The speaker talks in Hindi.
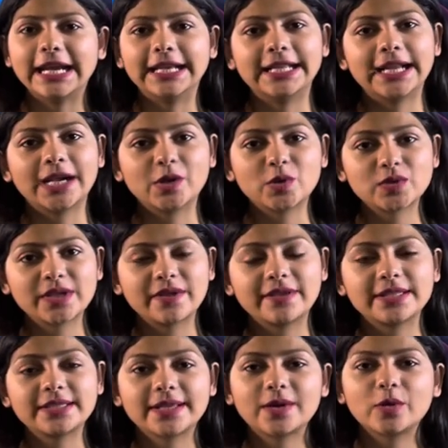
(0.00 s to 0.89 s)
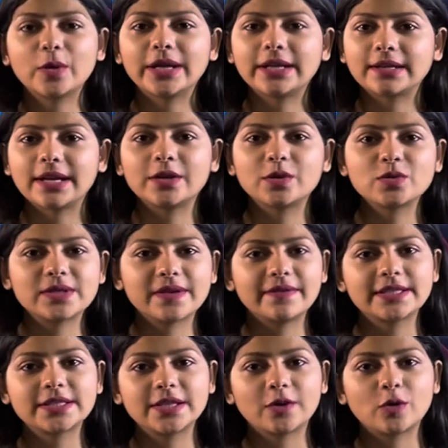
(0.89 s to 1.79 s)
एट नाइन टू सेवन जीरो एट नाइन टू
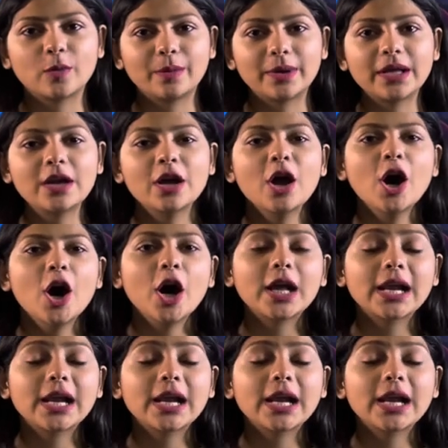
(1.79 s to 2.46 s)
सेवन जीरो पर